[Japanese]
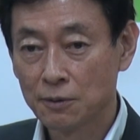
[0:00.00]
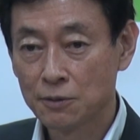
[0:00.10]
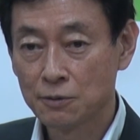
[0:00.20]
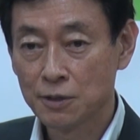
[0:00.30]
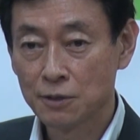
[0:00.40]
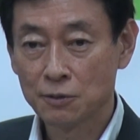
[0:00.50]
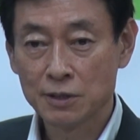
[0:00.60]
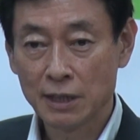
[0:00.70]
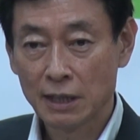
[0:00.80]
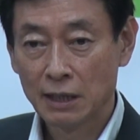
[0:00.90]
中心と
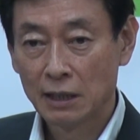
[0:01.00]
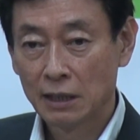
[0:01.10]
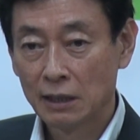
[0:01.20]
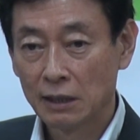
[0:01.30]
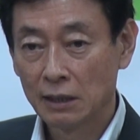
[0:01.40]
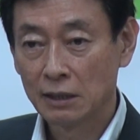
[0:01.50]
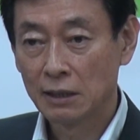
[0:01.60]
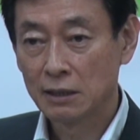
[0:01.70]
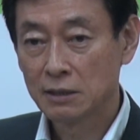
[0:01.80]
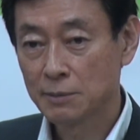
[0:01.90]
して、
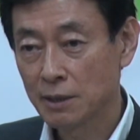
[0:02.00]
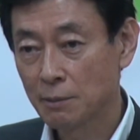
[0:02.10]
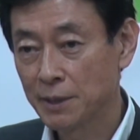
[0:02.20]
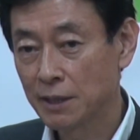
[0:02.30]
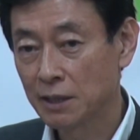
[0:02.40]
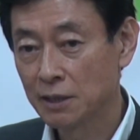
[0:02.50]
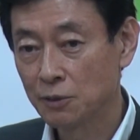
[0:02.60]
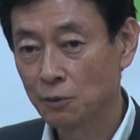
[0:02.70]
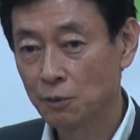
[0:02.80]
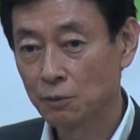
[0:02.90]
さまざまな民間議員
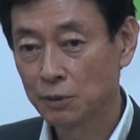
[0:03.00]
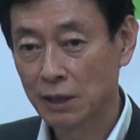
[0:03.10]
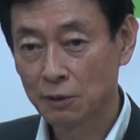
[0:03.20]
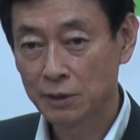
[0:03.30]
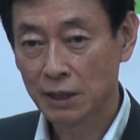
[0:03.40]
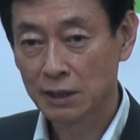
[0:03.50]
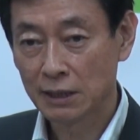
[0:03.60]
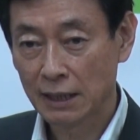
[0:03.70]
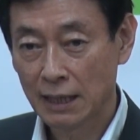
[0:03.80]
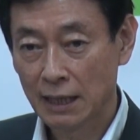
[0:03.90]
のご提案をいただき
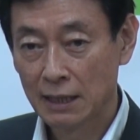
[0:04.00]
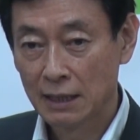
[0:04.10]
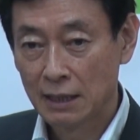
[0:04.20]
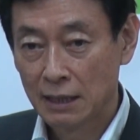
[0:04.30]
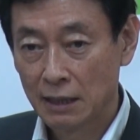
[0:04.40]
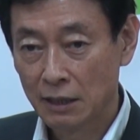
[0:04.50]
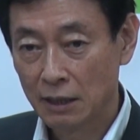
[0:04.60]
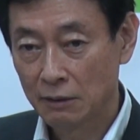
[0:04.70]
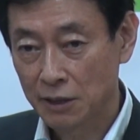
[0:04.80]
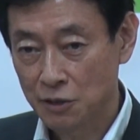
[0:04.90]
ながら、
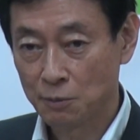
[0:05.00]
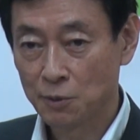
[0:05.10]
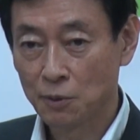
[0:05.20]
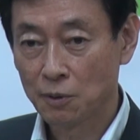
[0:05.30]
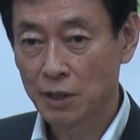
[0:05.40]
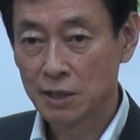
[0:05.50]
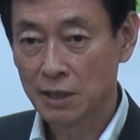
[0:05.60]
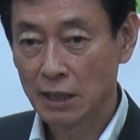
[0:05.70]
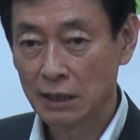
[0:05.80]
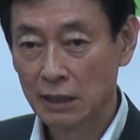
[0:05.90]
私どもの経
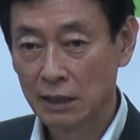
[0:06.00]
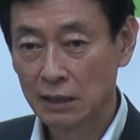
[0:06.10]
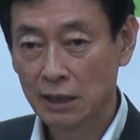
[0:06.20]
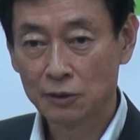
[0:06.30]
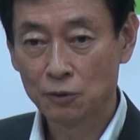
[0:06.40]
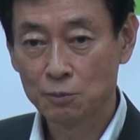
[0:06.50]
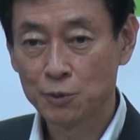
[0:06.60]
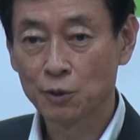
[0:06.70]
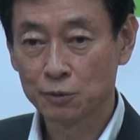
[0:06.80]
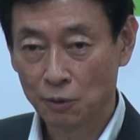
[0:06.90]
済担当の
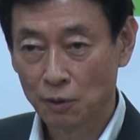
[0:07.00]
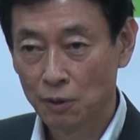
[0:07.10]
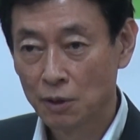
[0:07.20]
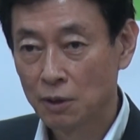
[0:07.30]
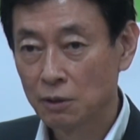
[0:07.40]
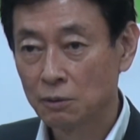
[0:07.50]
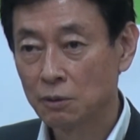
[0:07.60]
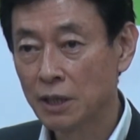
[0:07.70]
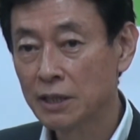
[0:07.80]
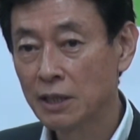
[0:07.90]
部局と
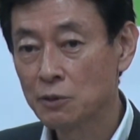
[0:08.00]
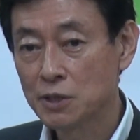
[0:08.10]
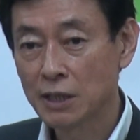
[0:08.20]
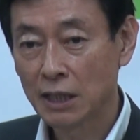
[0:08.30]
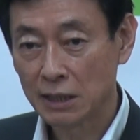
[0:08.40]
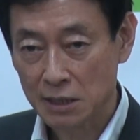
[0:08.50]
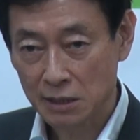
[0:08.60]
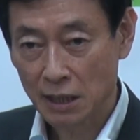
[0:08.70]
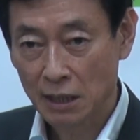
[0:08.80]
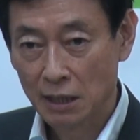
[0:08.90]
連携をしながらです
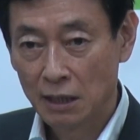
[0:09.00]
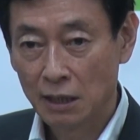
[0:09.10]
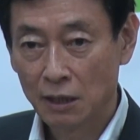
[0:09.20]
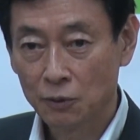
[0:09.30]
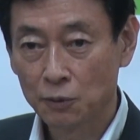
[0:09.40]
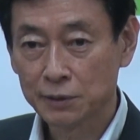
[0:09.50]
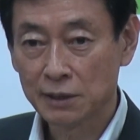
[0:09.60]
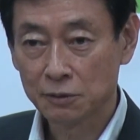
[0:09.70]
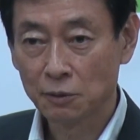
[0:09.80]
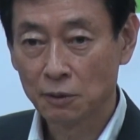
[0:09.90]
ね、この
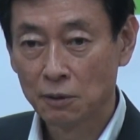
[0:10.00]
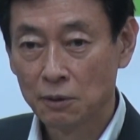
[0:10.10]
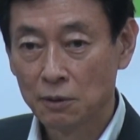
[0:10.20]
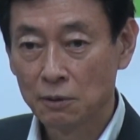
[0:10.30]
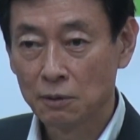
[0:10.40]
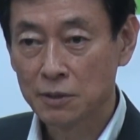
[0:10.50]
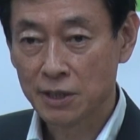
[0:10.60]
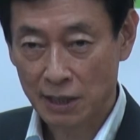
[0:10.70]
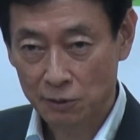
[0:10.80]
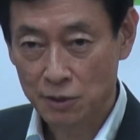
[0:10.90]
2つを
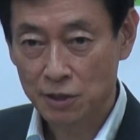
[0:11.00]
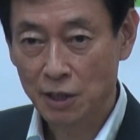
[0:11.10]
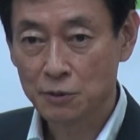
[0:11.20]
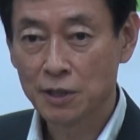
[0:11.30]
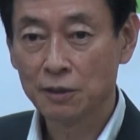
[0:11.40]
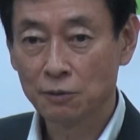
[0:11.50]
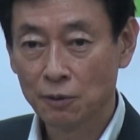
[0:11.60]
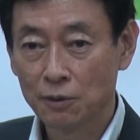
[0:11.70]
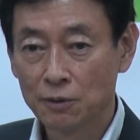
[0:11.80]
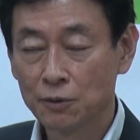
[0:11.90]
しっかりと実現をしていくと
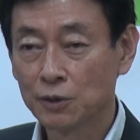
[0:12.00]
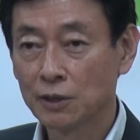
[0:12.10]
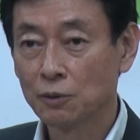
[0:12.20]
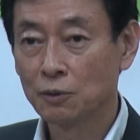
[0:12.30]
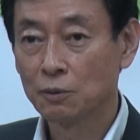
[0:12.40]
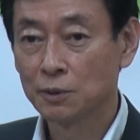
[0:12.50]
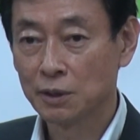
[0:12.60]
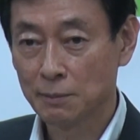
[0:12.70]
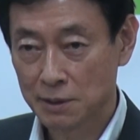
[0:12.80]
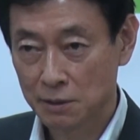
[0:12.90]
いうことだと思っ
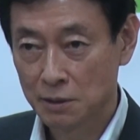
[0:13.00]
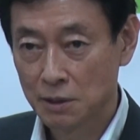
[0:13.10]
てます。